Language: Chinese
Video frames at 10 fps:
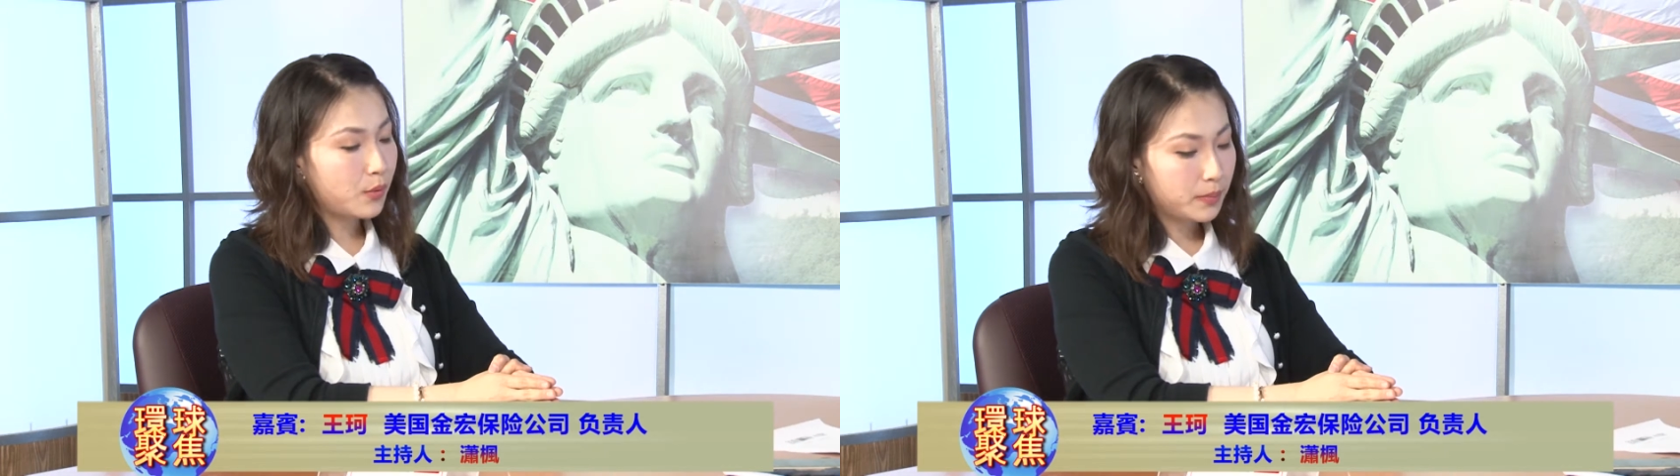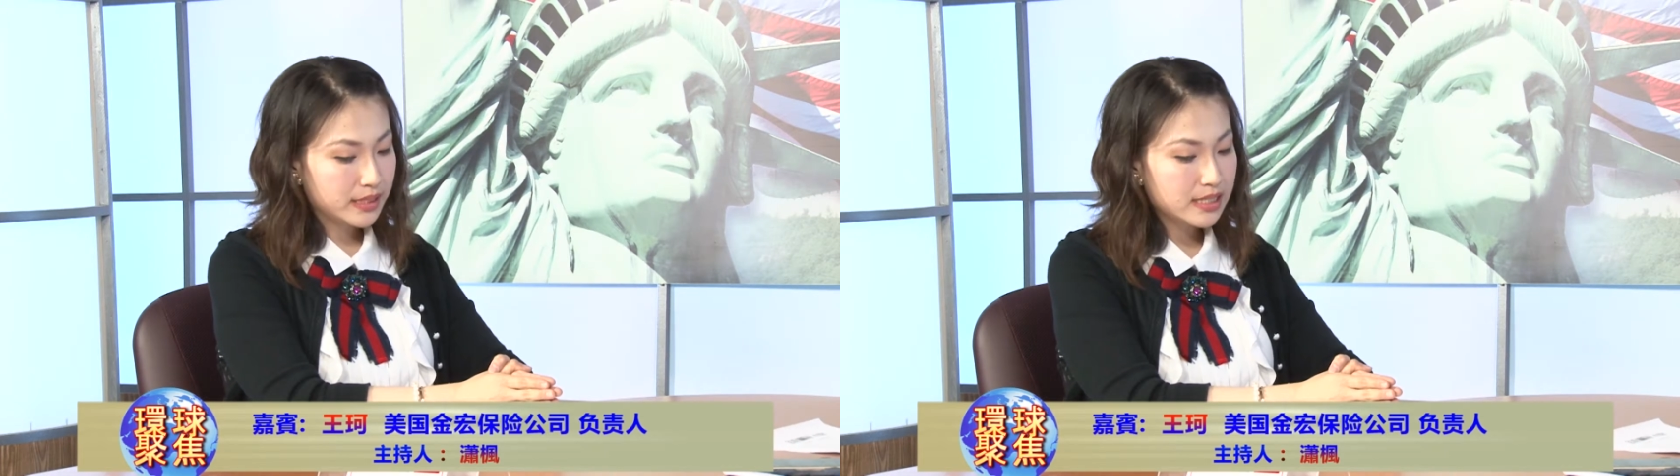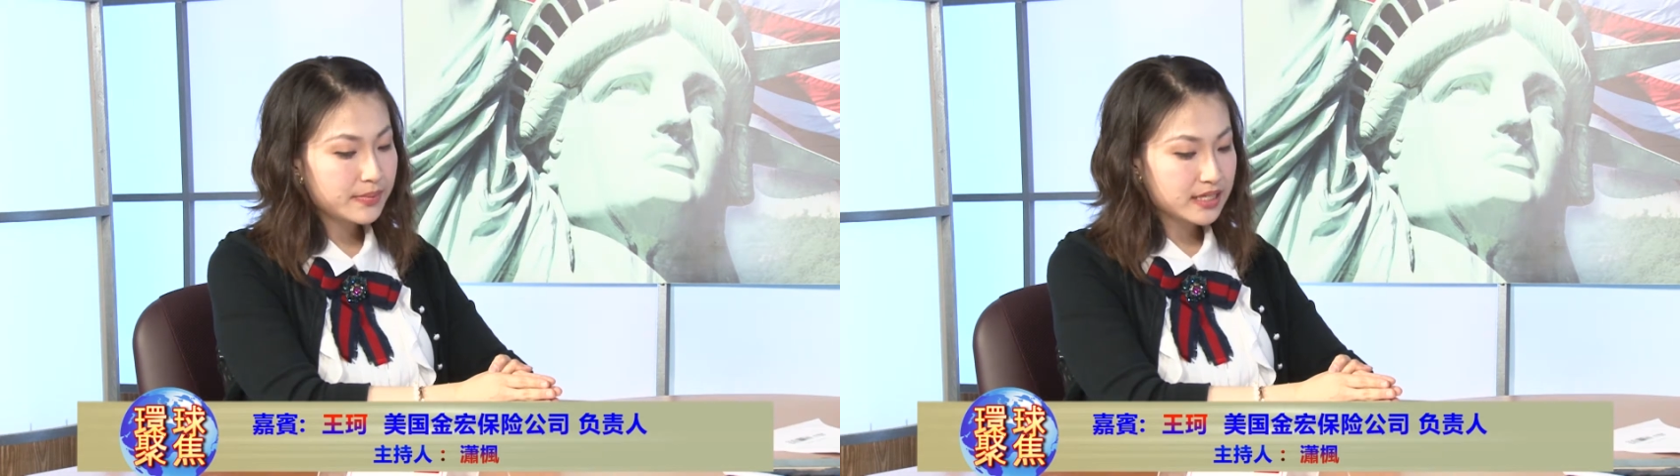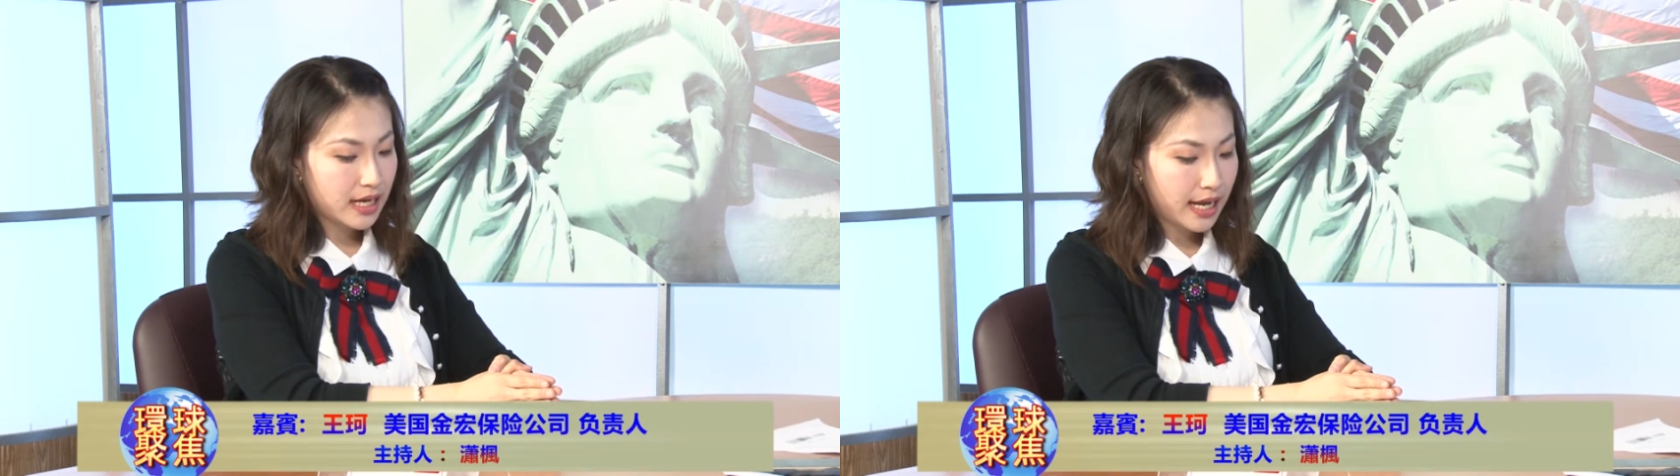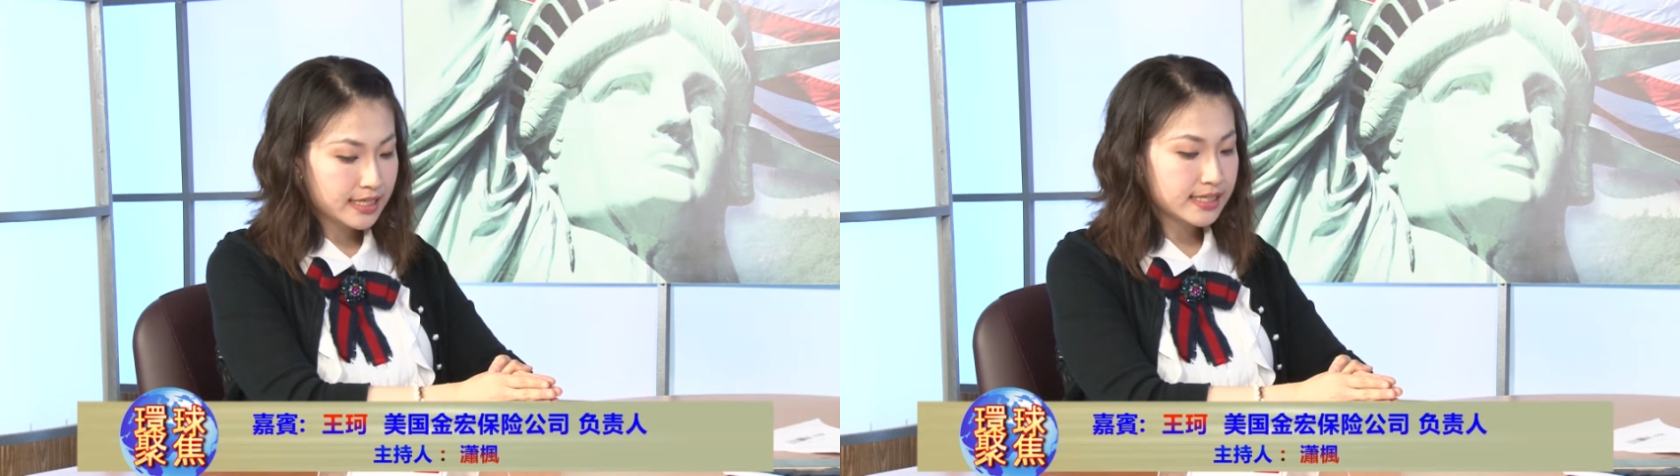我们基本上
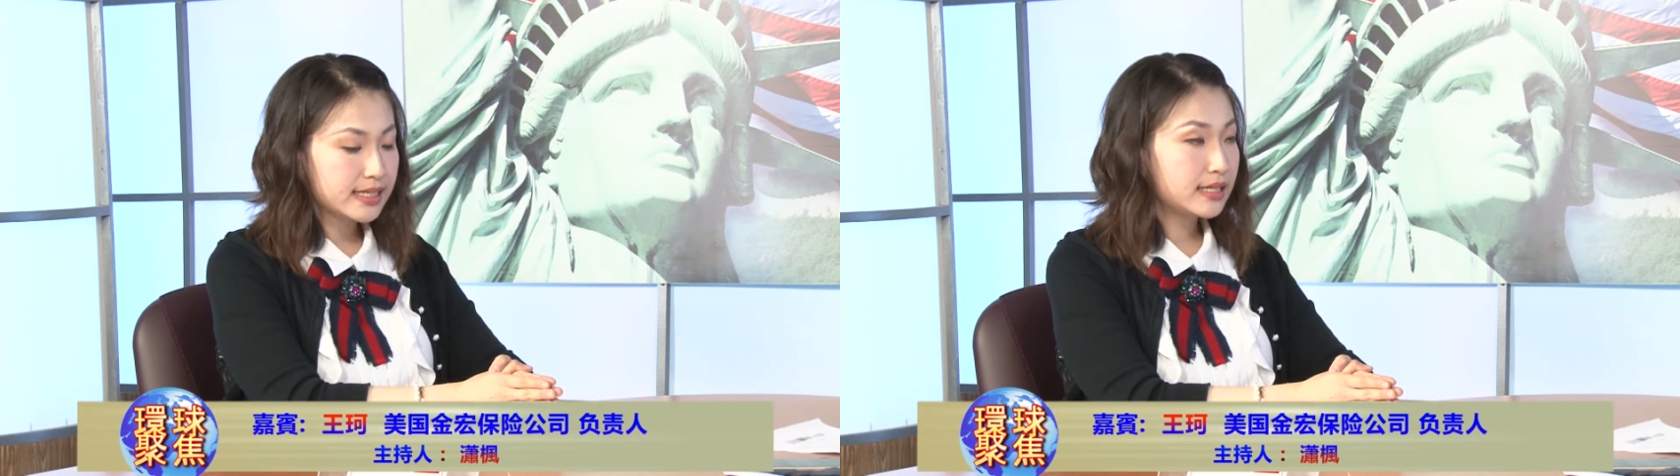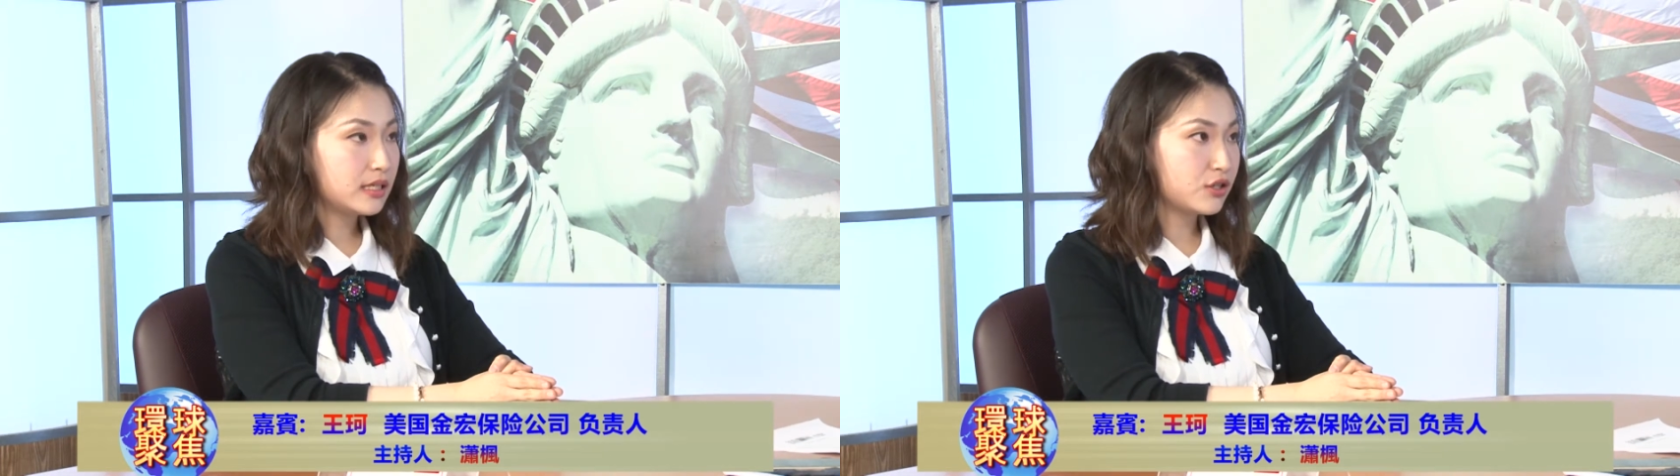还是建议